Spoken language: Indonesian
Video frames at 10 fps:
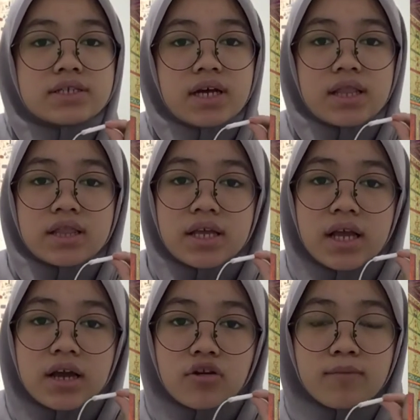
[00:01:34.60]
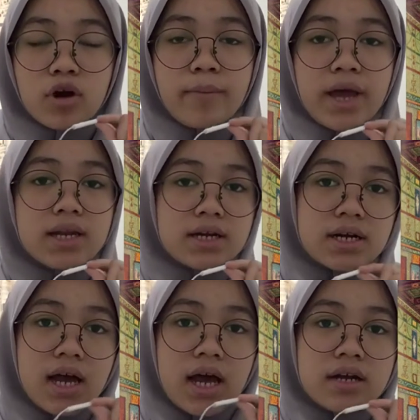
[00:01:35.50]
cantik rumah-rumah
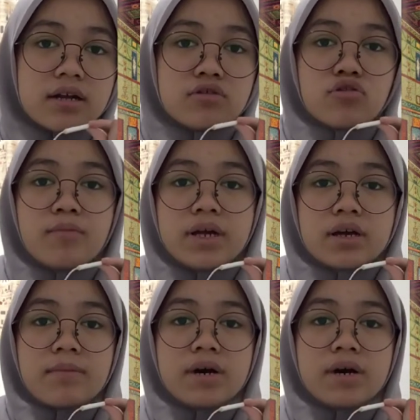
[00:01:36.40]
elegan itu tuh banyak